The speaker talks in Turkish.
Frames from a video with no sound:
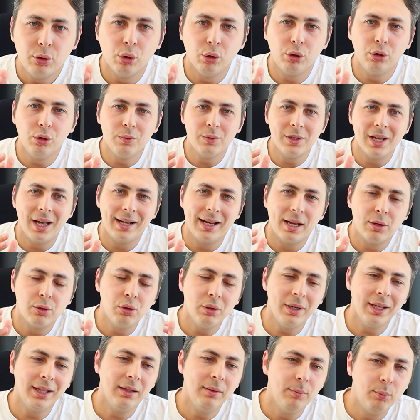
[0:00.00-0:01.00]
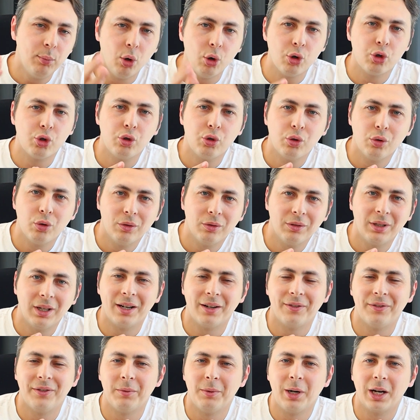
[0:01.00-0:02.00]
Kötümser yani sürekli boş
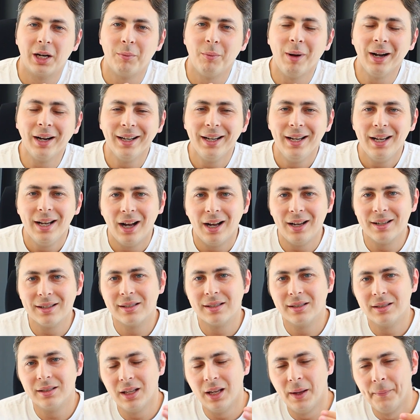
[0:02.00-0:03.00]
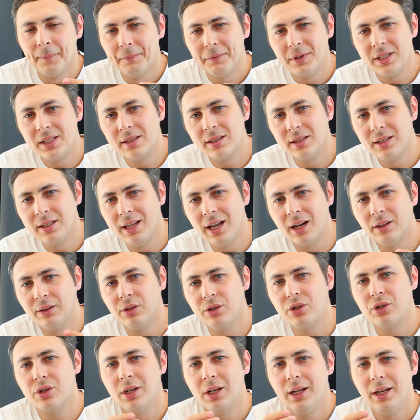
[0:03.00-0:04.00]
tarafa bakmak aslında sizin
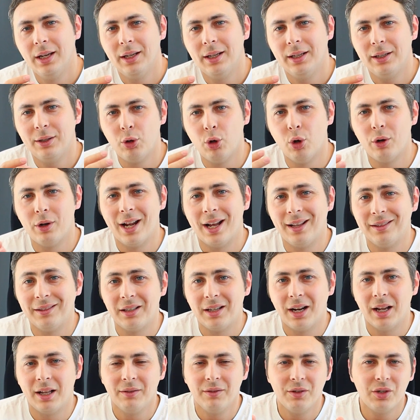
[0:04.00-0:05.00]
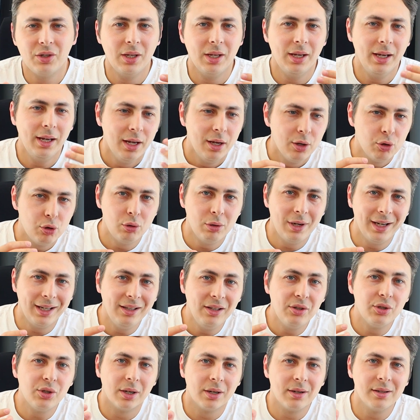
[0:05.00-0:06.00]
yanlış yönlendiren, işte
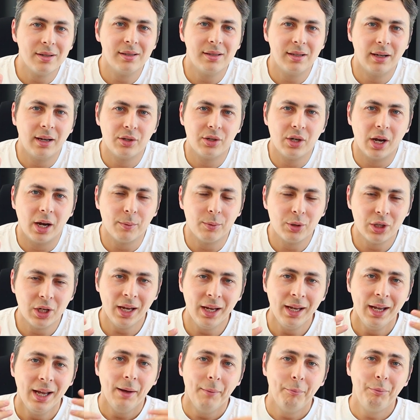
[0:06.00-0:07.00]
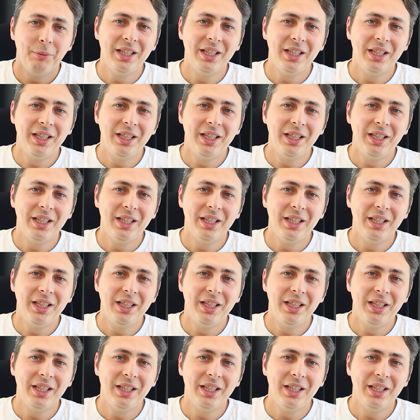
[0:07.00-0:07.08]
sürekli canınızı sıkacak bir şey.